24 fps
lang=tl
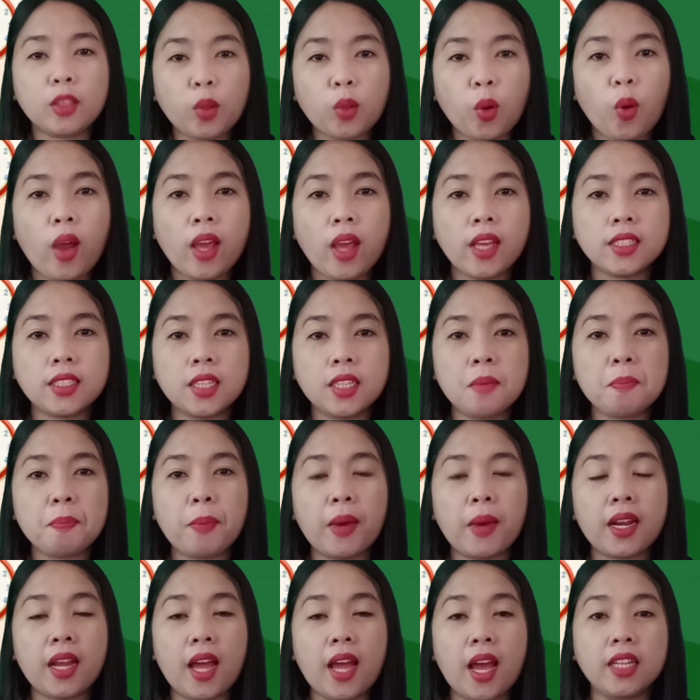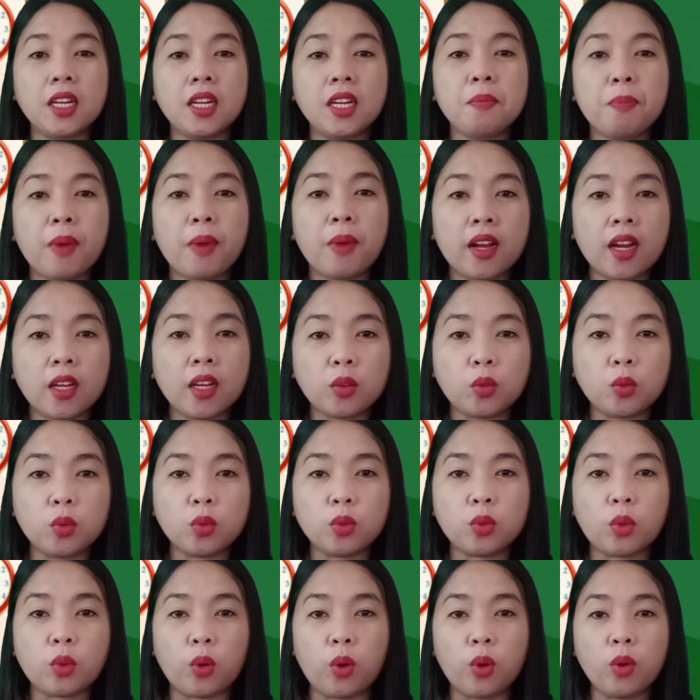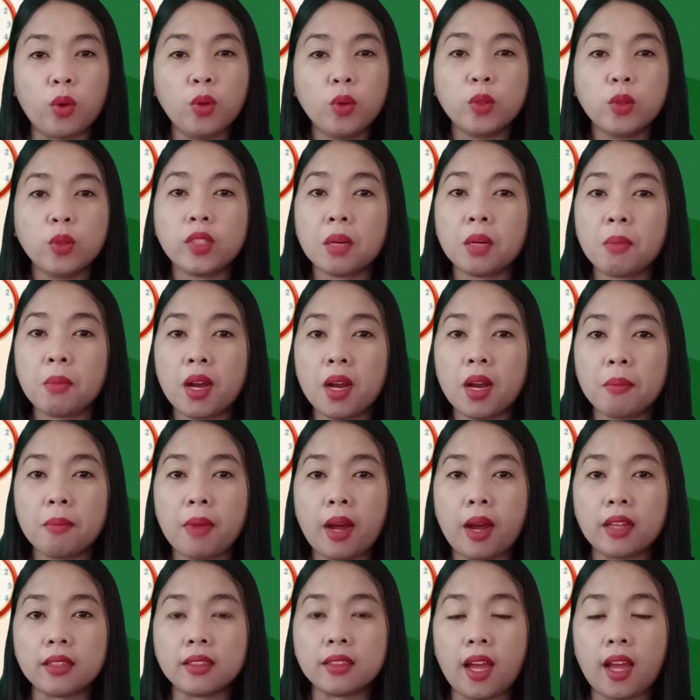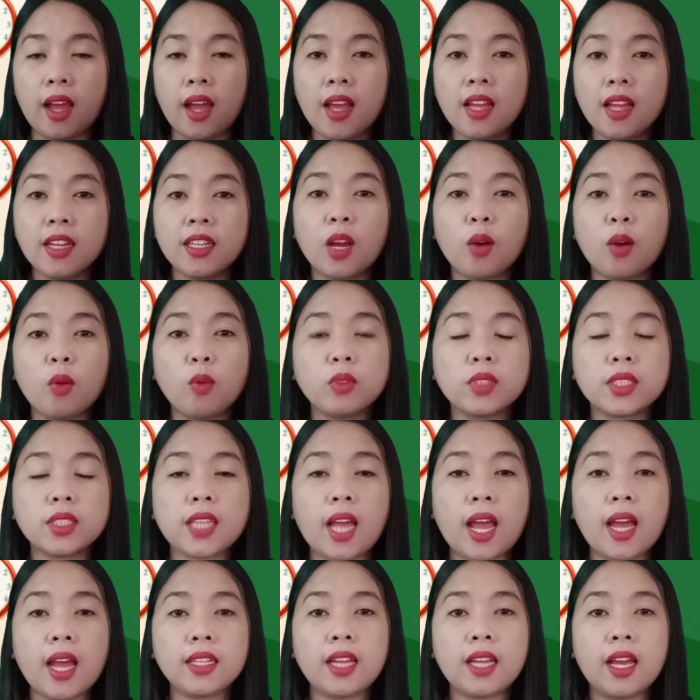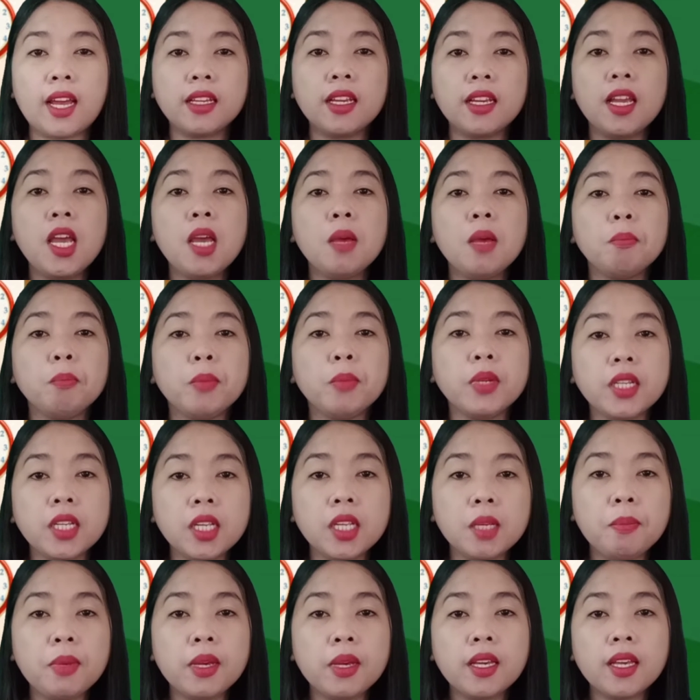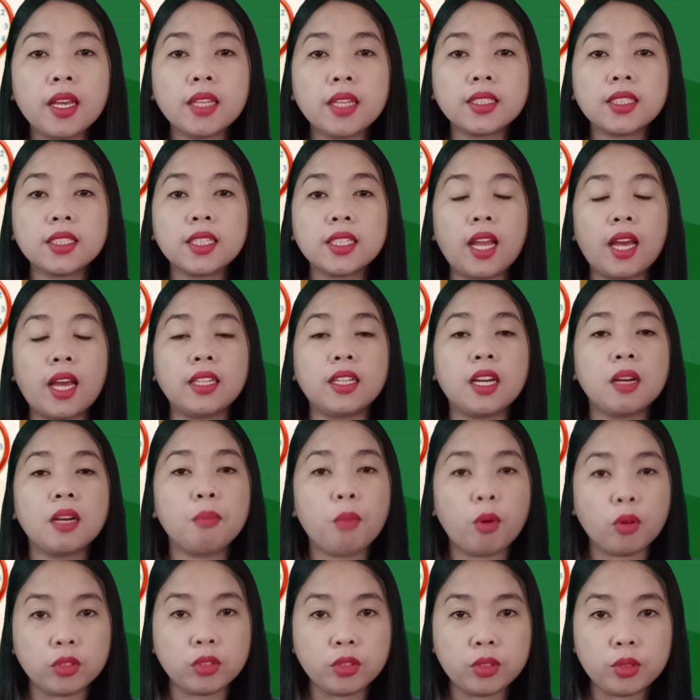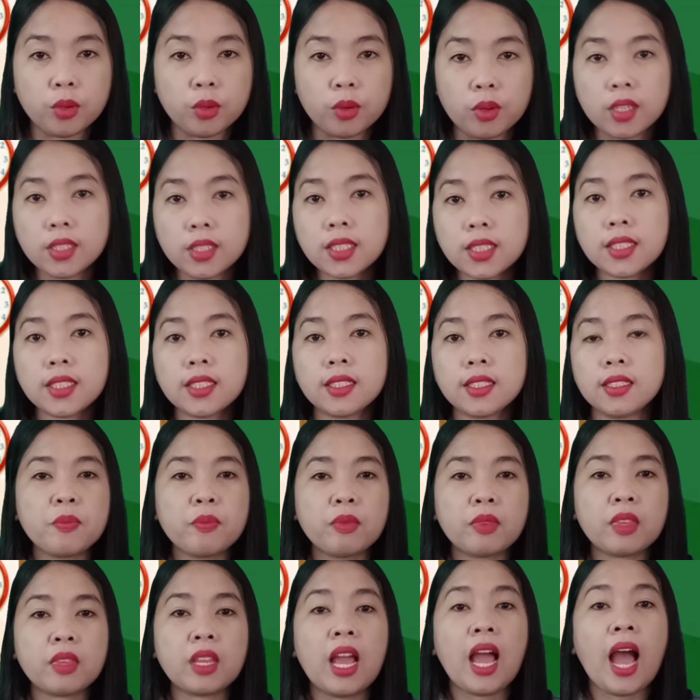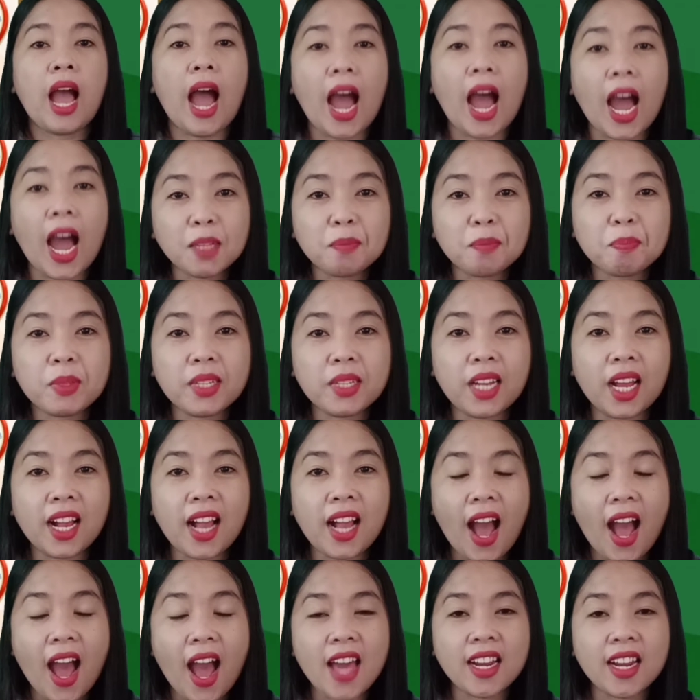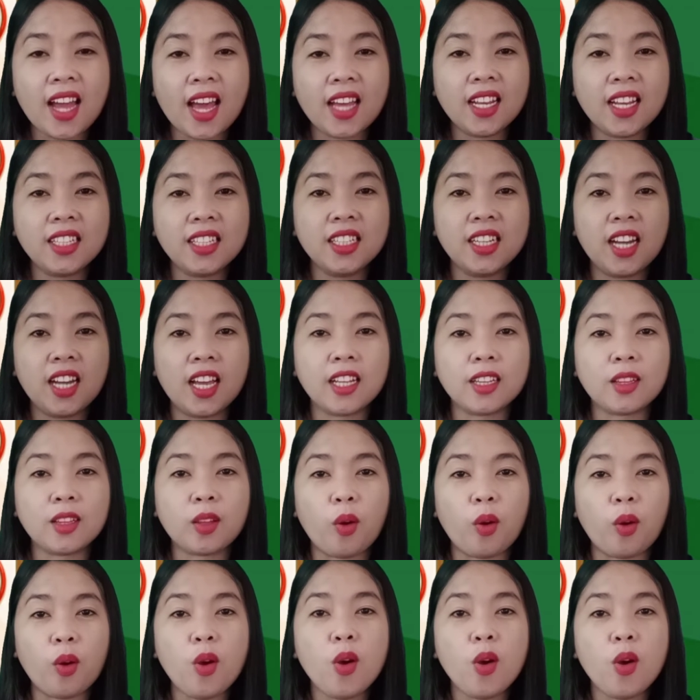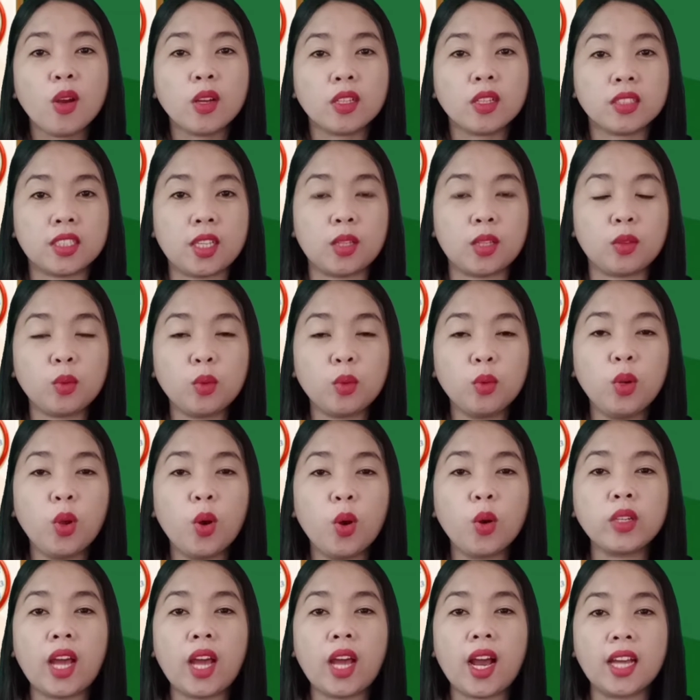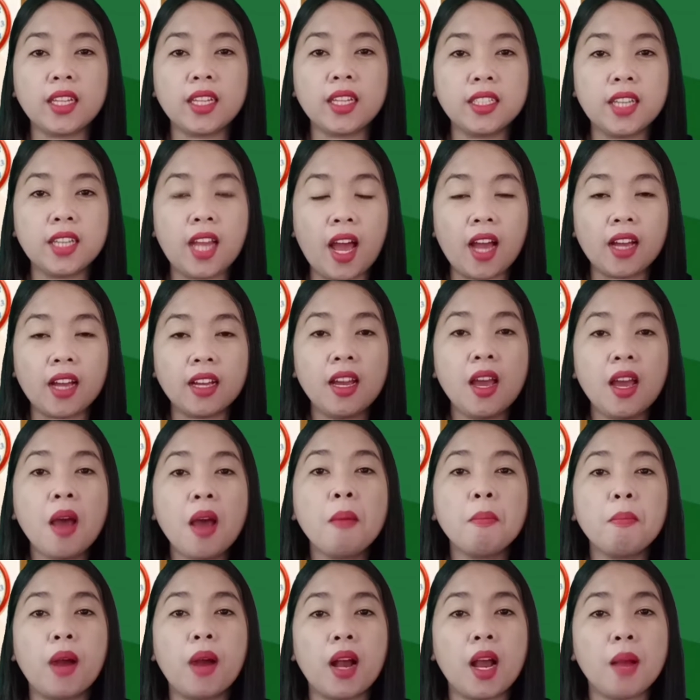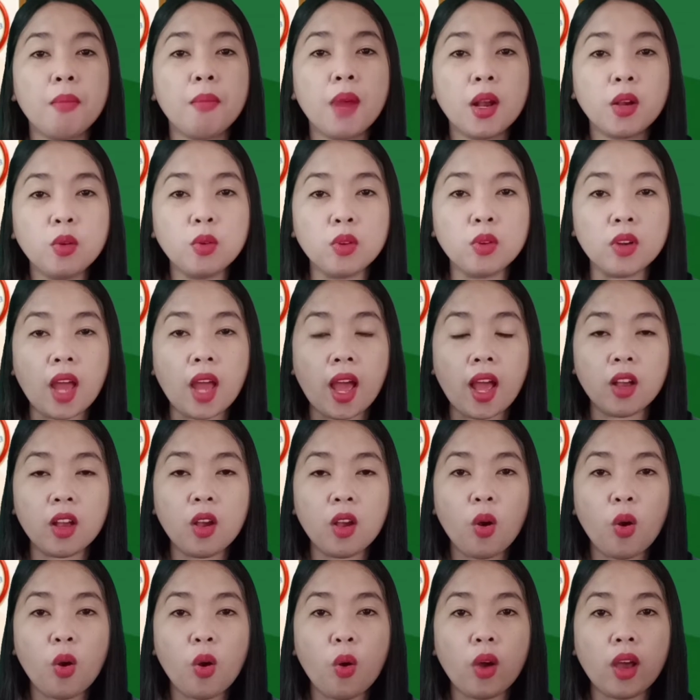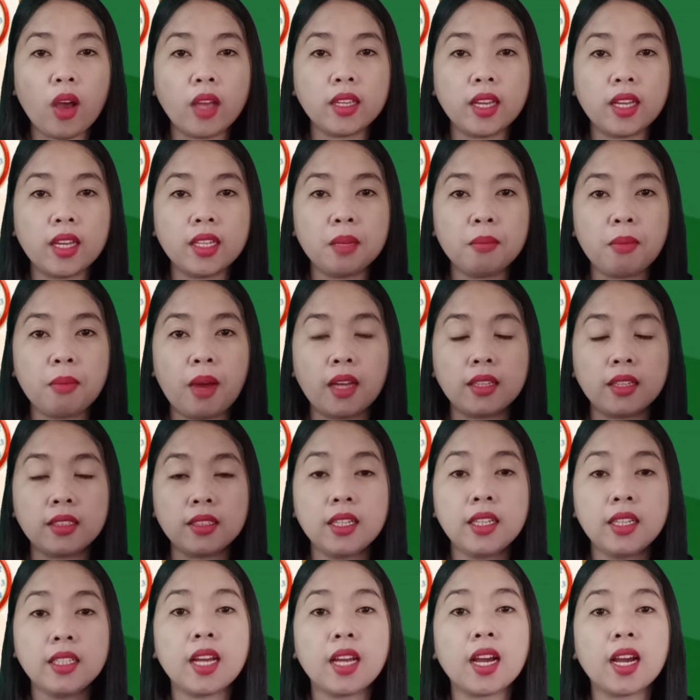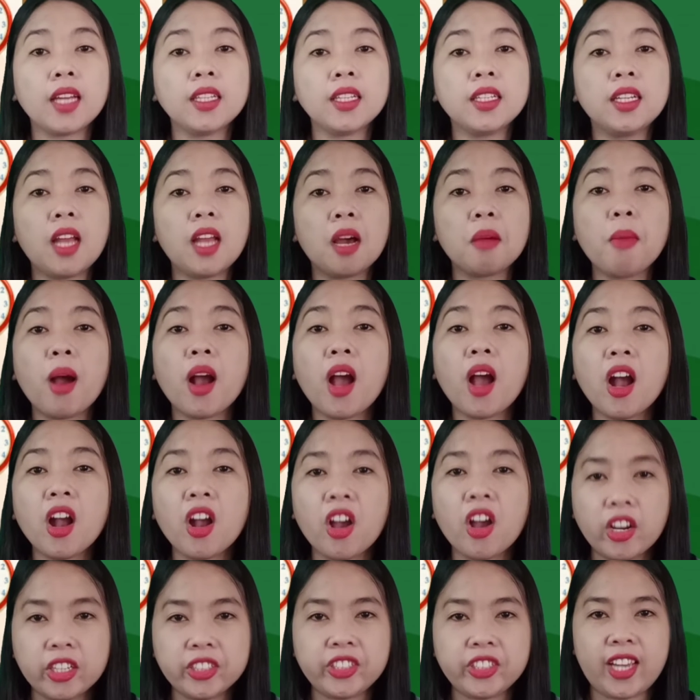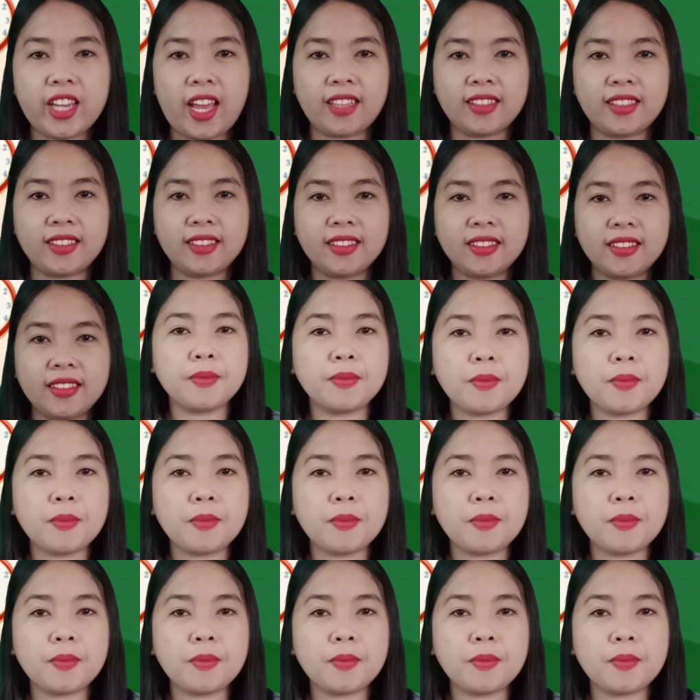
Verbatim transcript: Ito ay isang paraan ng pagkatuto ng mga bata na kung saan ay binibigyan sila ng modules at pinag-aaralan nila ito sa tulong ng kanilang mga magulang o kaya naman ng kanilang mga guardian.